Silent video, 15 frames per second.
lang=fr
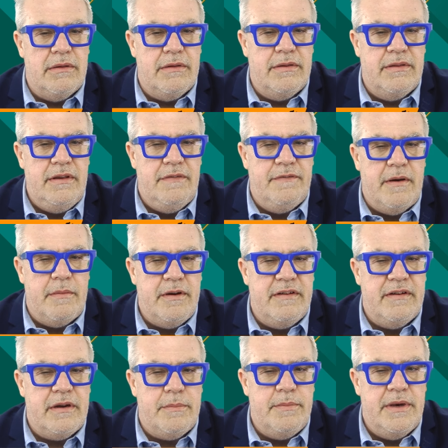Si Fabrice
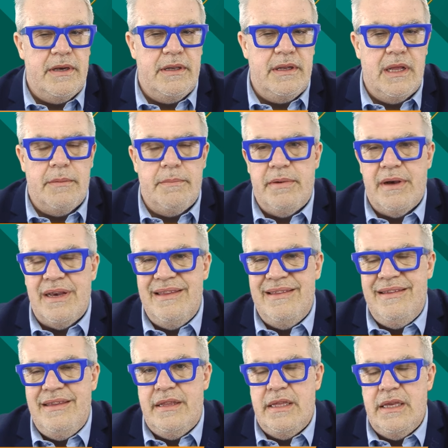Chappet n'a pas
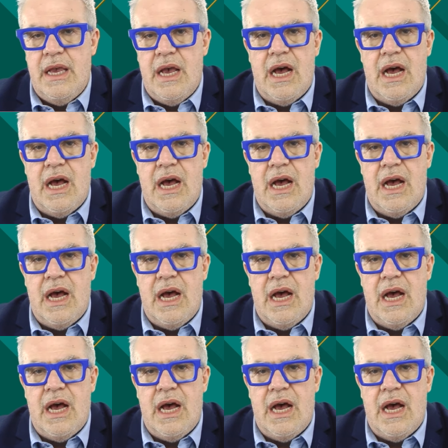hésité